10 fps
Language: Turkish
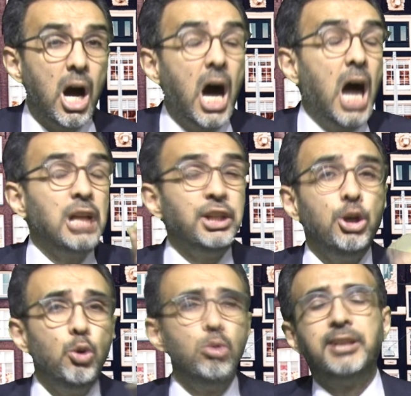hangi
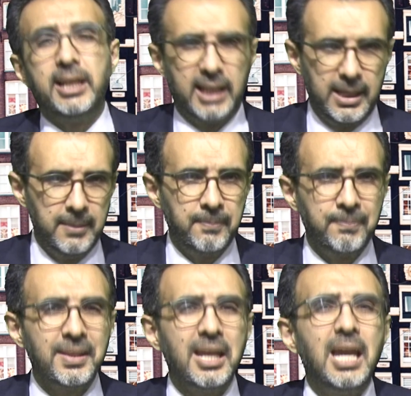ülkede
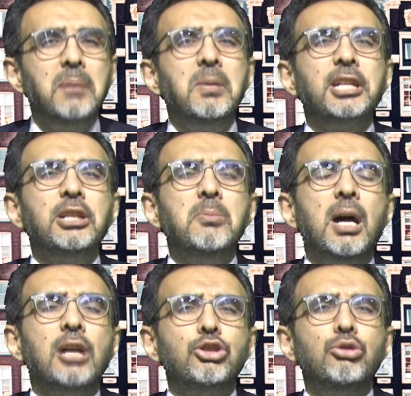emekli
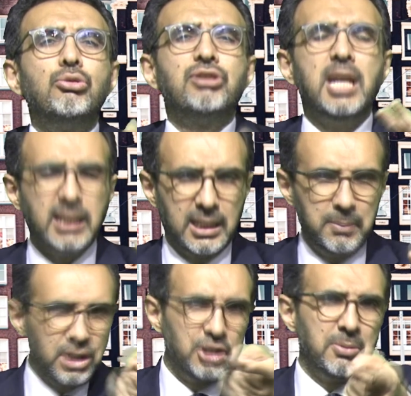maaşı yüksek ki
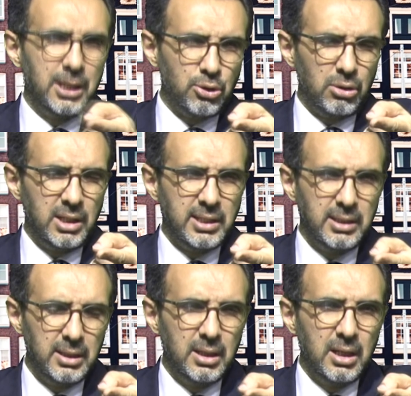bir kişi bana söylesin.
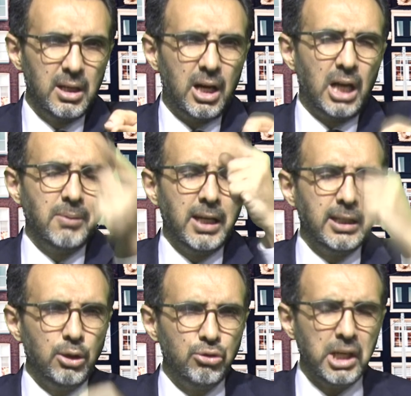
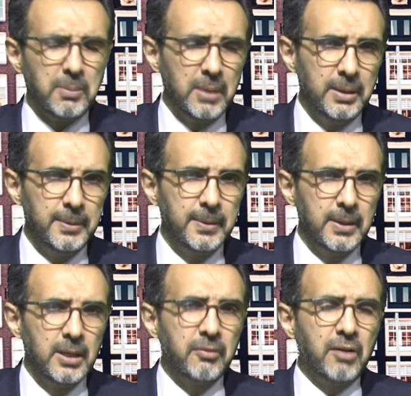Almanya'da yüksek mi?
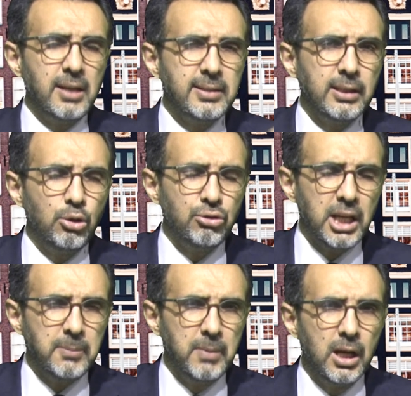Fransa'da
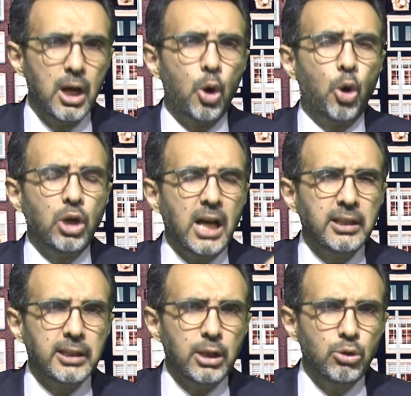yüksek mi?
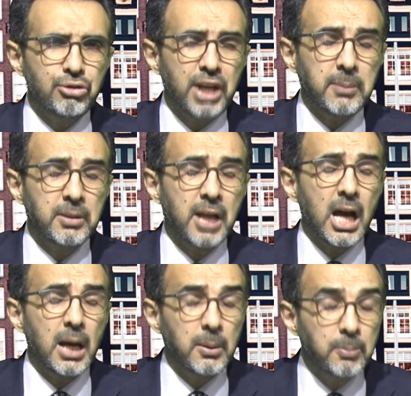Hollanda'da yüksek mi?
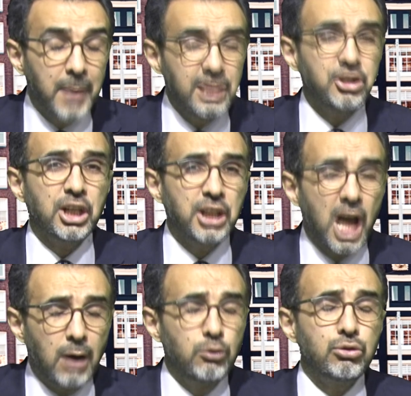Daha Belçika'da,
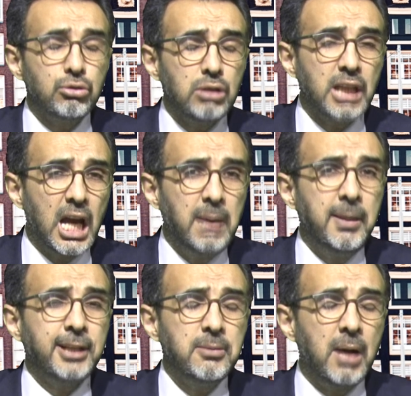Avusturya'da
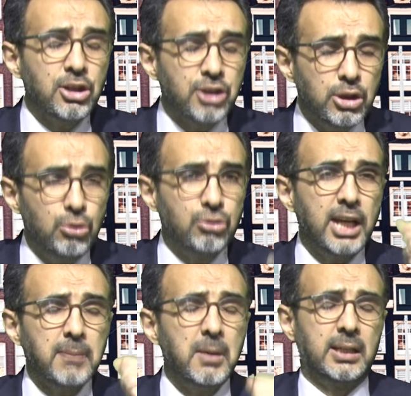emekli maaşları
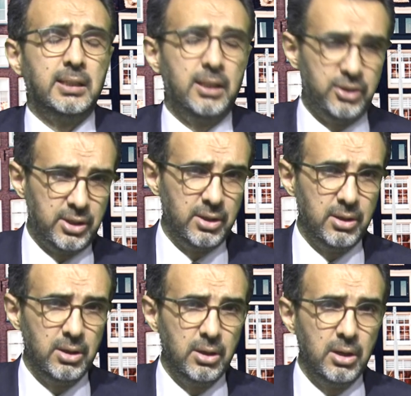yüksek mi arkadaşlar?
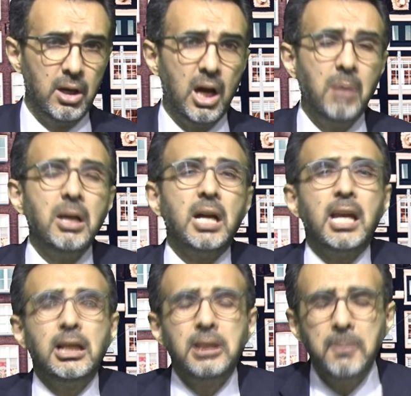Ama
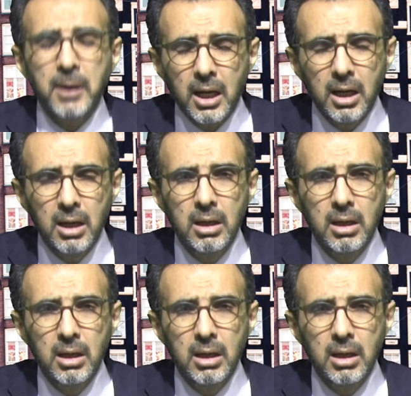garanti para.